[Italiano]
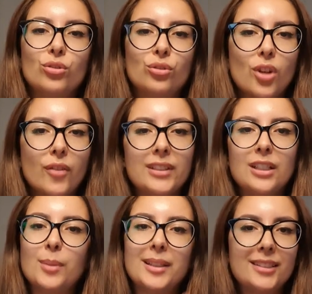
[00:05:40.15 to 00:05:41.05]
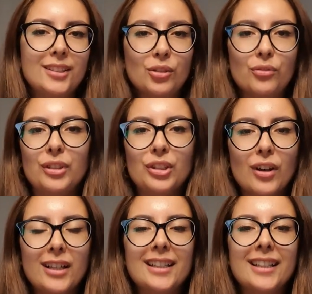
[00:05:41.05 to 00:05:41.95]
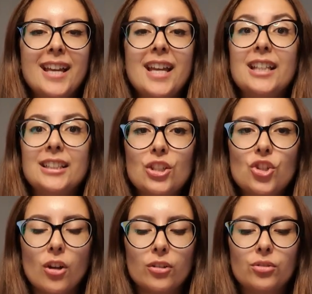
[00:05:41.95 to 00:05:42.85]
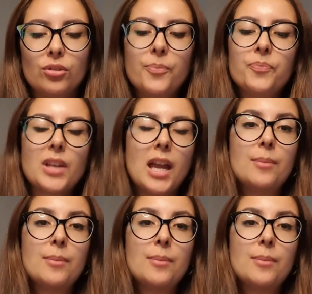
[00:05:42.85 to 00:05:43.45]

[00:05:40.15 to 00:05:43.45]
8-9 del mattino fino alle 18,